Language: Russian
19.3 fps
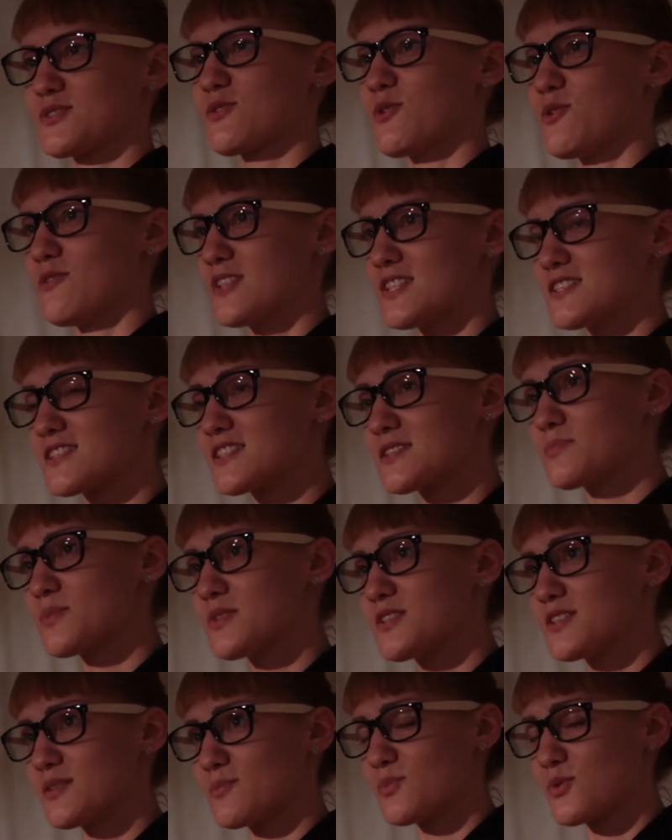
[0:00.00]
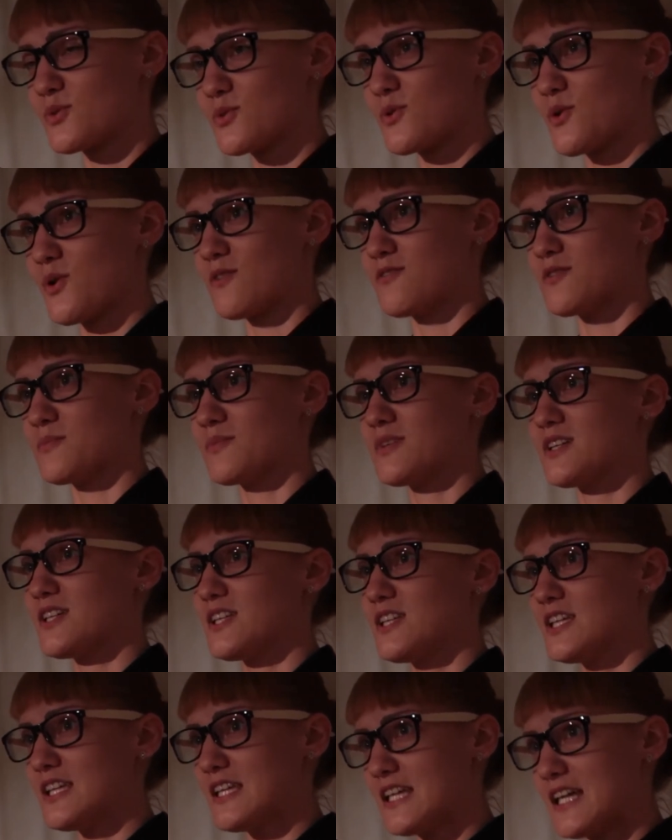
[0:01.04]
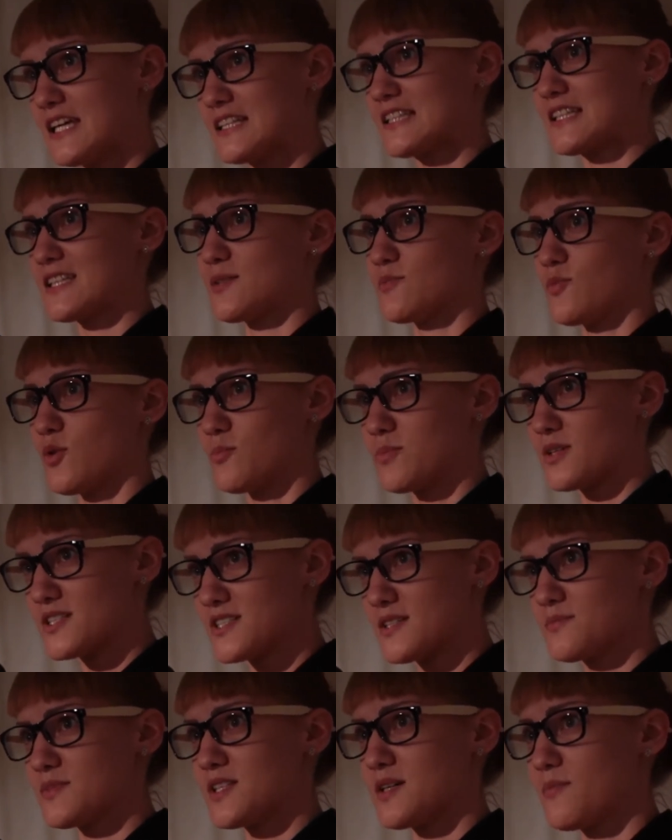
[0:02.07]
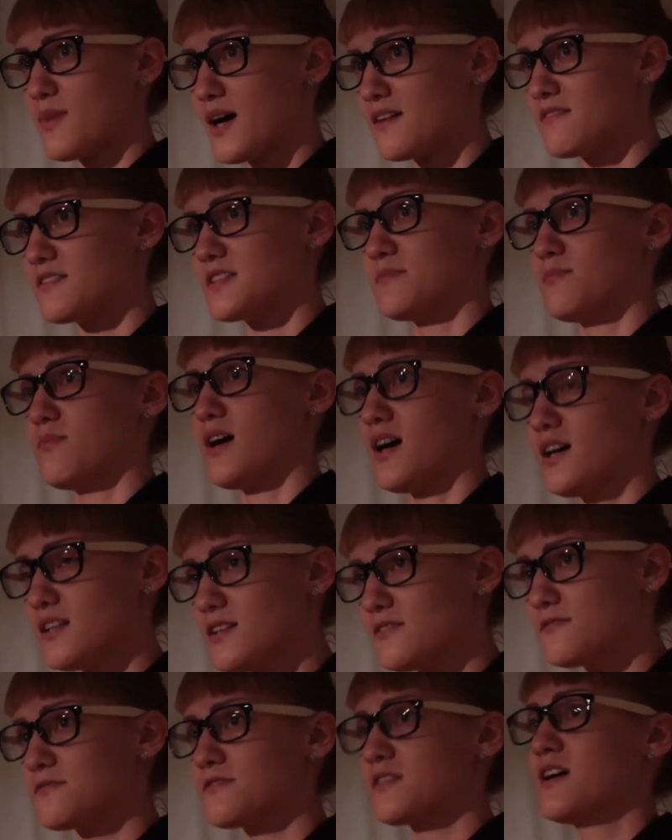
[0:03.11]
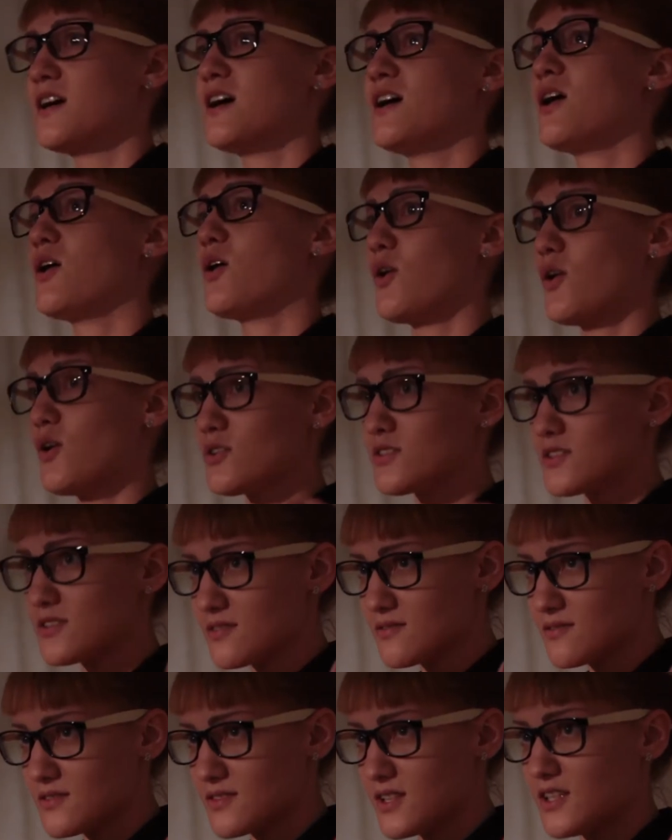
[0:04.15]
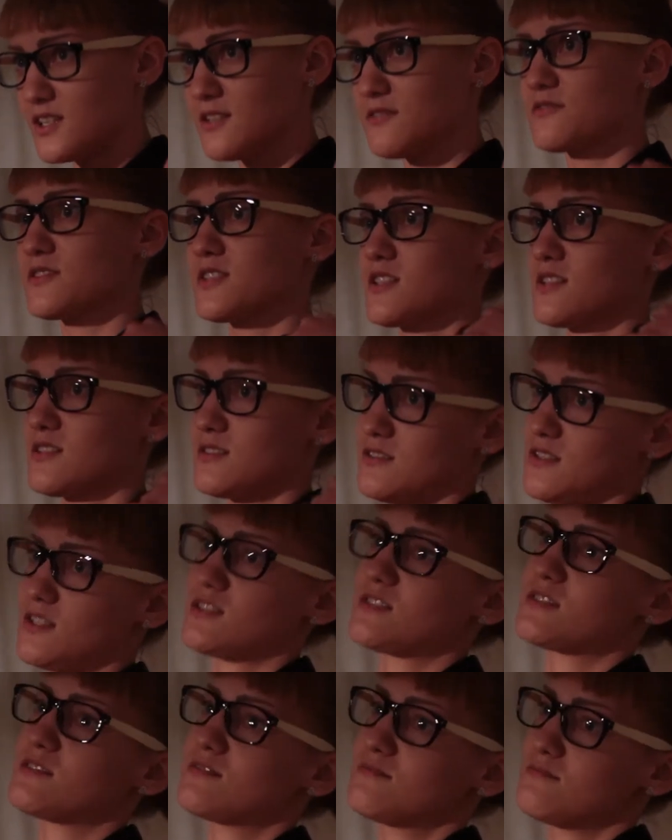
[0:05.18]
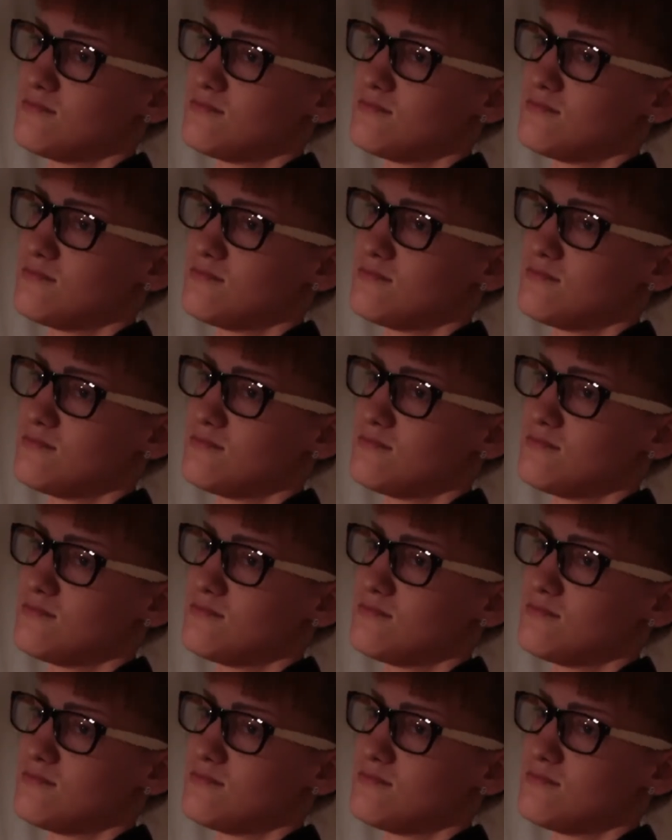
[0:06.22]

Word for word: сговоре с господином Бурковым и таким образом добавить баллов от наивных нас